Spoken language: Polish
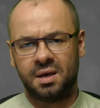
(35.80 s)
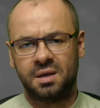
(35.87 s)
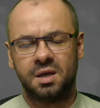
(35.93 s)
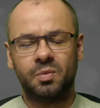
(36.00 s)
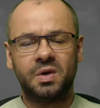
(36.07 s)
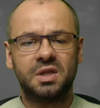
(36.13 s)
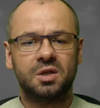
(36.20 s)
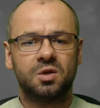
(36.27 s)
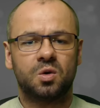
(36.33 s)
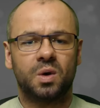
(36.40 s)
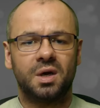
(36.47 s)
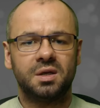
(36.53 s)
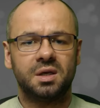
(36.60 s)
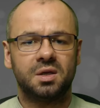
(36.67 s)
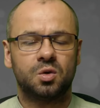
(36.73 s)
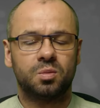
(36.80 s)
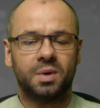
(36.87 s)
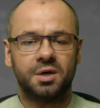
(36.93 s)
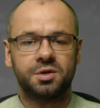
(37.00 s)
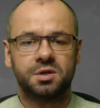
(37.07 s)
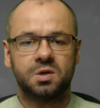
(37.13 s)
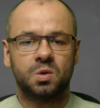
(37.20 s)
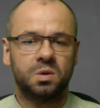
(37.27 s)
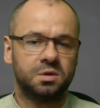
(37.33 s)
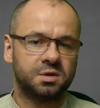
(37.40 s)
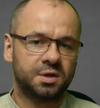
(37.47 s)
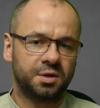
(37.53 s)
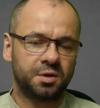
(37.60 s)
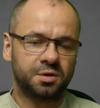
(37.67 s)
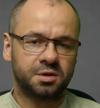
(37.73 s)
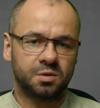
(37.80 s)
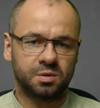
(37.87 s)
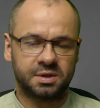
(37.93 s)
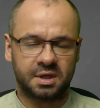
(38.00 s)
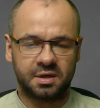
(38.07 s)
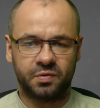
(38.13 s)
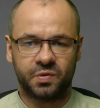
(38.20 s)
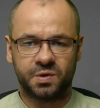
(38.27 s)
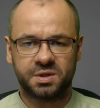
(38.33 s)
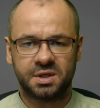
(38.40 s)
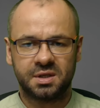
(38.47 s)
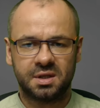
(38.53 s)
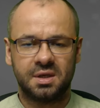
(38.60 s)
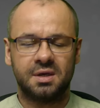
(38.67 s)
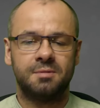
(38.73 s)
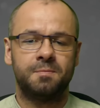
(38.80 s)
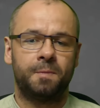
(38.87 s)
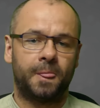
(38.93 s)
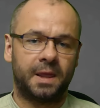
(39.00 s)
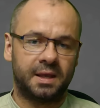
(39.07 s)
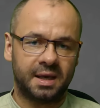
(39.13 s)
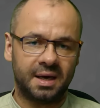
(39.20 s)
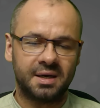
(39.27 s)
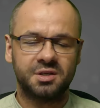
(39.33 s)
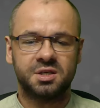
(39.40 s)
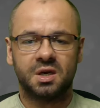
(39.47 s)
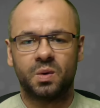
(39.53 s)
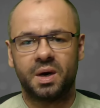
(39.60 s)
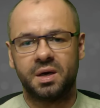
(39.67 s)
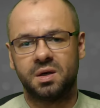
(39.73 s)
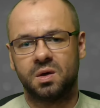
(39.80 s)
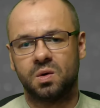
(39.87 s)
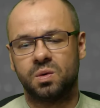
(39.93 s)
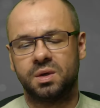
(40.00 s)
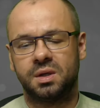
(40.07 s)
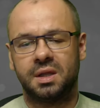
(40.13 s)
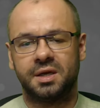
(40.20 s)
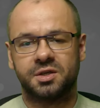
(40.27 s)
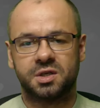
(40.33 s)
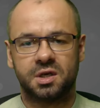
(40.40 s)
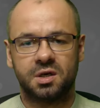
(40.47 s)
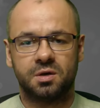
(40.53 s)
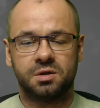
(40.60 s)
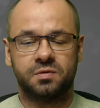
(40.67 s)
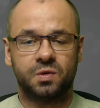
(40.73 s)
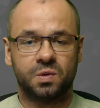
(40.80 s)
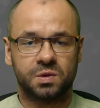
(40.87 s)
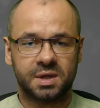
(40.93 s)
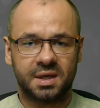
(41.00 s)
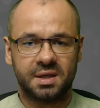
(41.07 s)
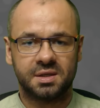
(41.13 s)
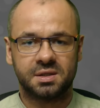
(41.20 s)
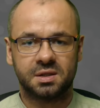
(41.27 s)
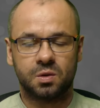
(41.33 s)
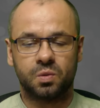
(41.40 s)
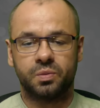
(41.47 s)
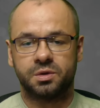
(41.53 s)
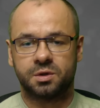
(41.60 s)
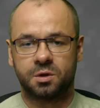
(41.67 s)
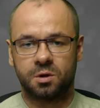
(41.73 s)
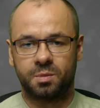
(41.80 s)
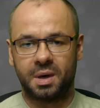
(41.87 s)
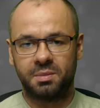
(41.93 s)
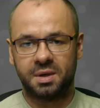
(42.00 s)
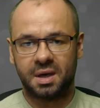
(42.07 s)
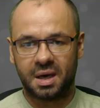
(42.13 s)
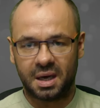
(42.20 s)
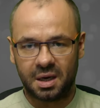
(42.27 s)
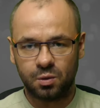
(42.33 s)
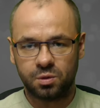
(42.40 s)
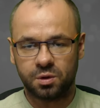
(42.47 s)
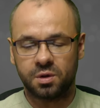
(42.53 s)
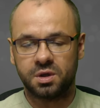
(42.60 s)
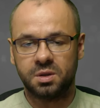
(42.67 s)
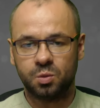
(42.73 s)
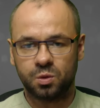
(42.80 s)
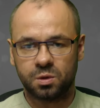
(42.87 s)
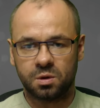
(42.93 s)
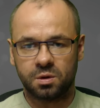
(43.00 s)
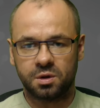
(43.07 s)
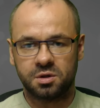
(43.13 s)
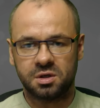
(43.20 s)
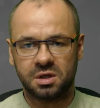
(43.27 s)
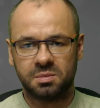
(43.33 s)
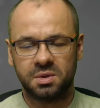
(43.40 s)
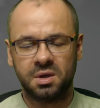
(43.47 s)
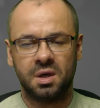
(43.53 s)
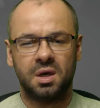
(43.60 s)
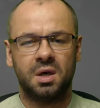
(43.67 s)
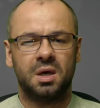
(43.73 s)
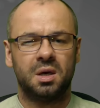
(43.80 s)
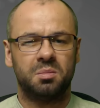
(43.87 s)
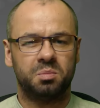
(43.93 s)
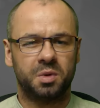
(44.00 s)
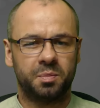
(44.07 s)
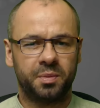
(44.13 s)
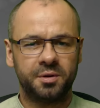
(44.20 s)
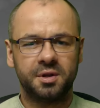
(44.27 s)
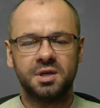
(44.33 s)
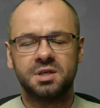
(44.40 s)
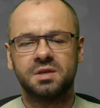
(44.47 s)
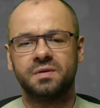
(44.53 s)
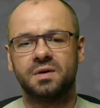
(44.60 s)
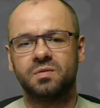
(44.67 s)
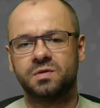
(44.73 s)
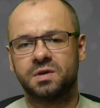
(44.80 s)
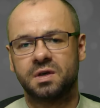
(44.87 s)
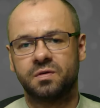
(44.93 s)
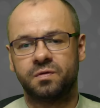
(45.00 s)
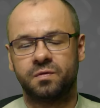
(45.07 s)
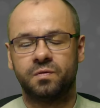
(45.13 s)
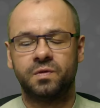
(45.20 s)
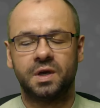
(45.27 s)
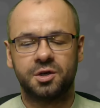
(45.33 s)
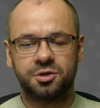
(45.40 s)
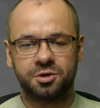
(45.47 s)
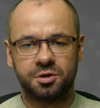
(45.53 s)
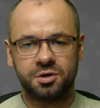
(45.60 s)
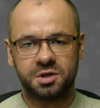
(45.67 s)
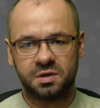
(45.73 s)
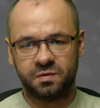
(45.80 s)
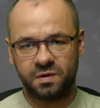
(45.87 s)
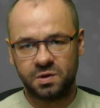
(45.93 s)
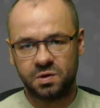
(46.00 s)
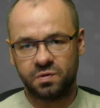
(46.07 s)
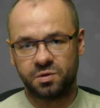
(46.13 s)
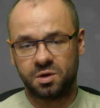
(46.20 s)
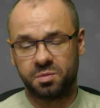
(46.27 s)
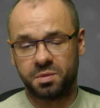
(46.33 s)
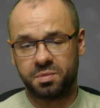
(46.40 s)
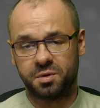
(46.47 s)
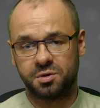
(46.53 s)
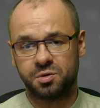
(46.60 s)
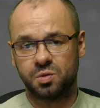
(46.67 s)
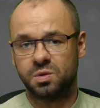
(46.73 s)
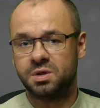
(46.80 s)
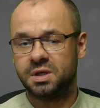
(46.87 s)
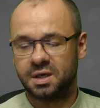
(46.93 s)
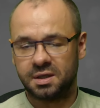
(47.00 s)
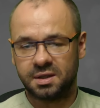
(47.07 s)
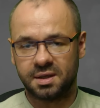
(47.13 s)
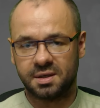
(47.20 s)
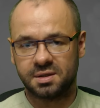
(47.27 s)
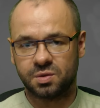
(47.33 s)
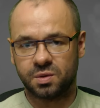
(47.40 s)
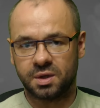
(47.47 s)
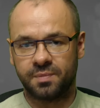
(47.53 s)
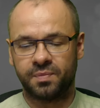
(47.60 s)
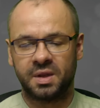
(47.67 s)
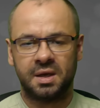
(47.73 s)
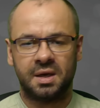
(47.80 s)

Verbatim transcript: Nie będę dokładnie tłumaczył, co to są za limfocyty, jak działają i dlaczego związane są z chorobami autoimmunologicznymi, bo podejrzewam, że w większości widzów to po prostu nie interesuje.